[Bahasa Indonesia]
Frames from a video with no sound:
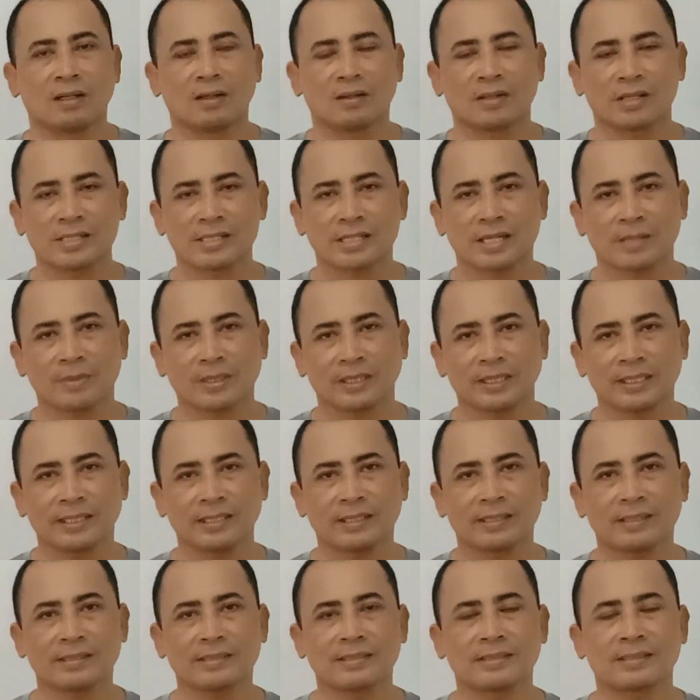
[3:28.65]
Oke sahabat
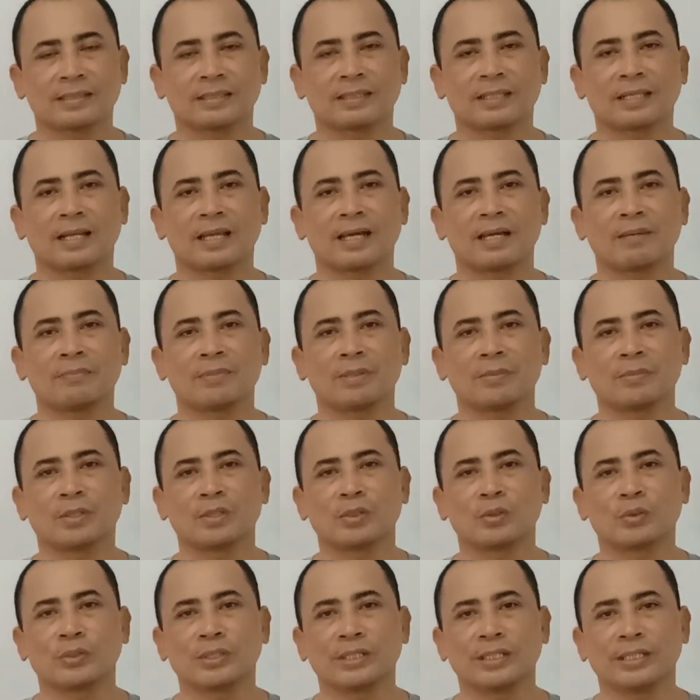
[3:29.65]
setelah
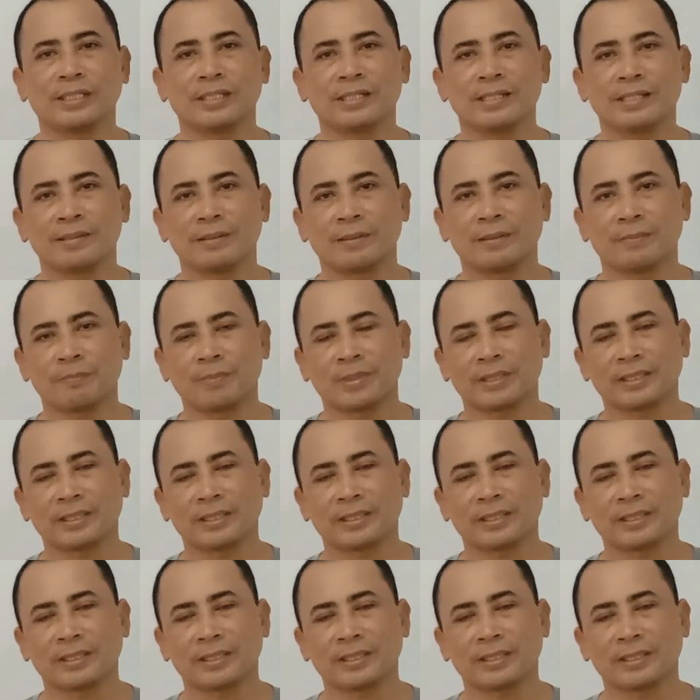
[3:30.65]
memenuhi